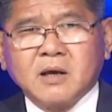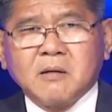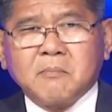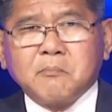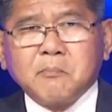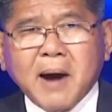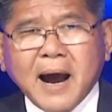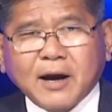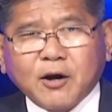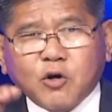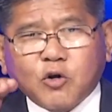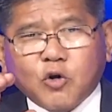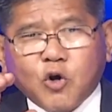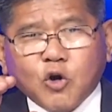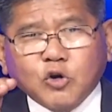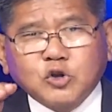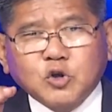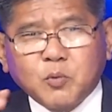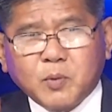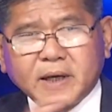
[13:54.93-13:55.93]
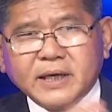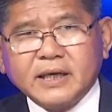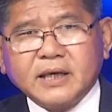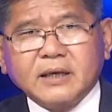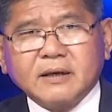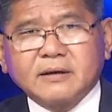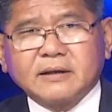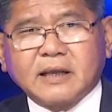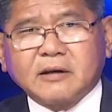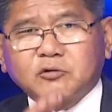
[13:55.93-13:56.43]
mà nó có dụng
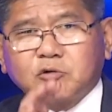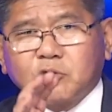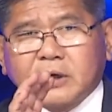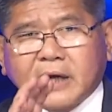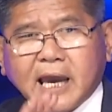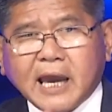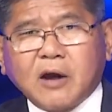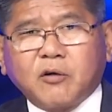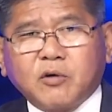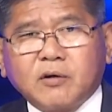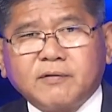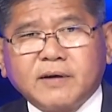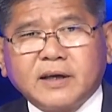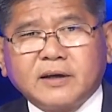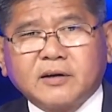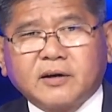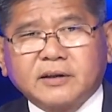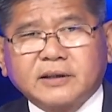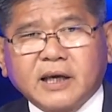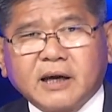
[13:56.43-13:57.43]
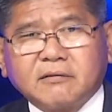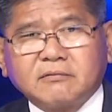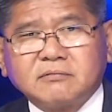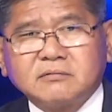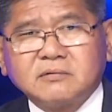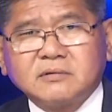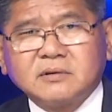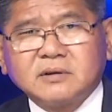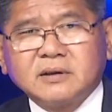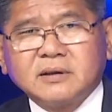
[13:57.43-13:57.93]
ý. Nãy tôi kể quý vị rồi, thấy không?
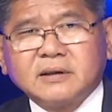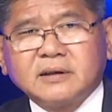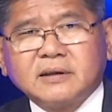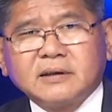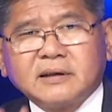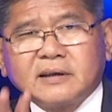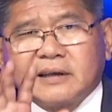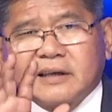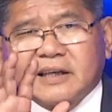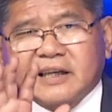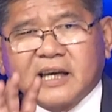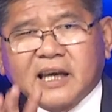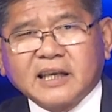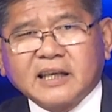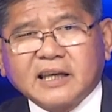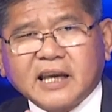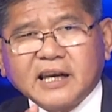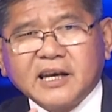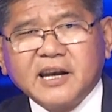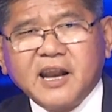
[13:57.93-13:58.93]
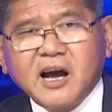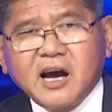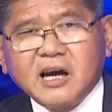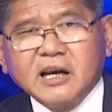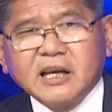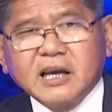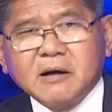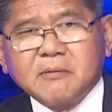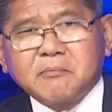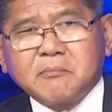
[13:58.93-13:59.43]
Cái
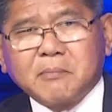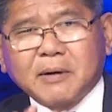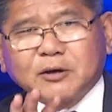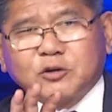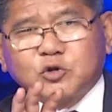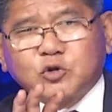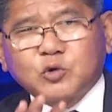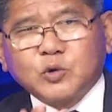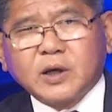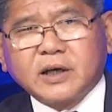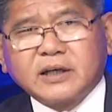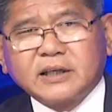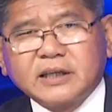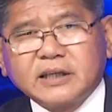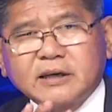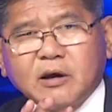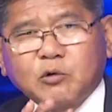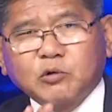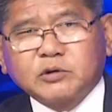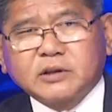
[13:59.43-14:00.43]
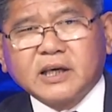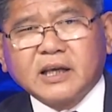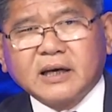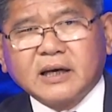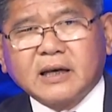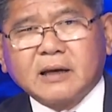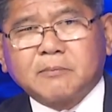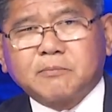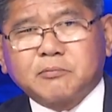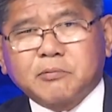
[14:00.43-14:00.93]
nơi mà truyền đi đầu
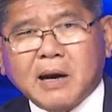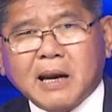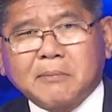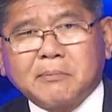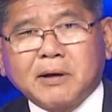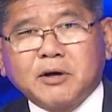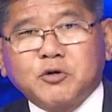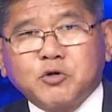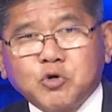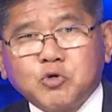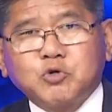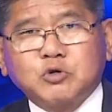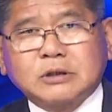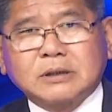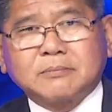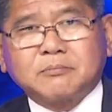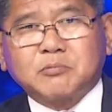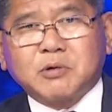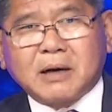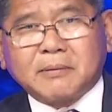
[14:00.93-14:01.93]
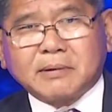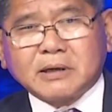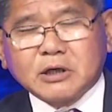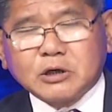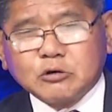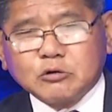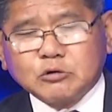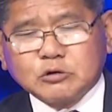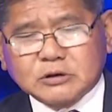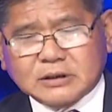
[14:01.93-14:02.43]
tiên là Breitbart News. Breitbart
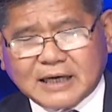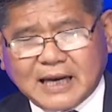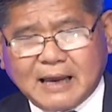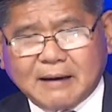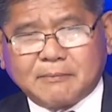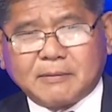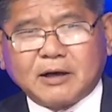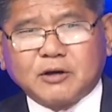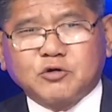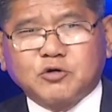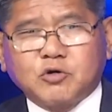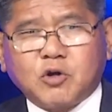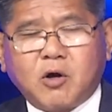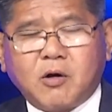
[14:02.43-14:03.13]
News là một cái